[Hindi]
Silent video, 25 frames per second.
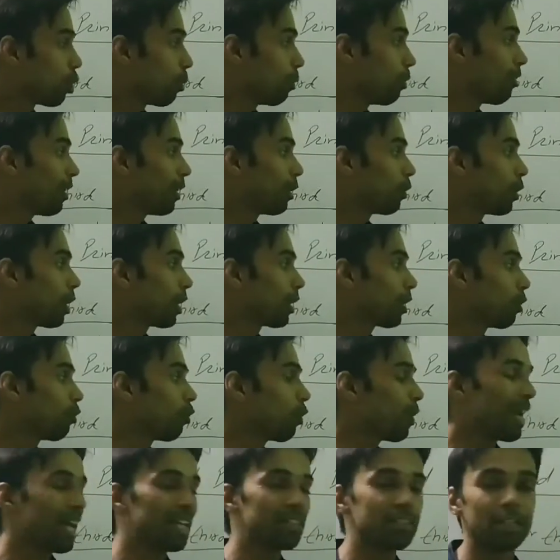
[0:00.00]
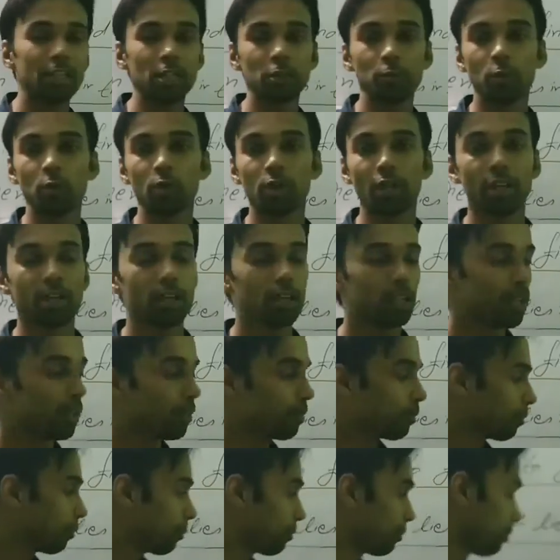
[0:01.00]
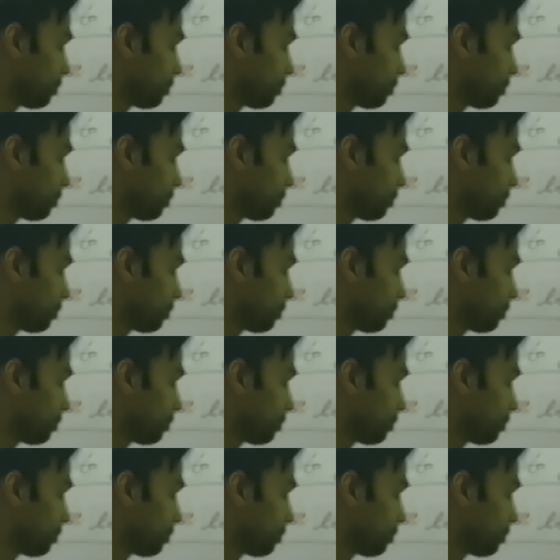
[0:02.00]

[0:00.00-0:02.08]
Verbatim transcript: जो भी वैल्यू रखे वो एज इट इज पुट करनी है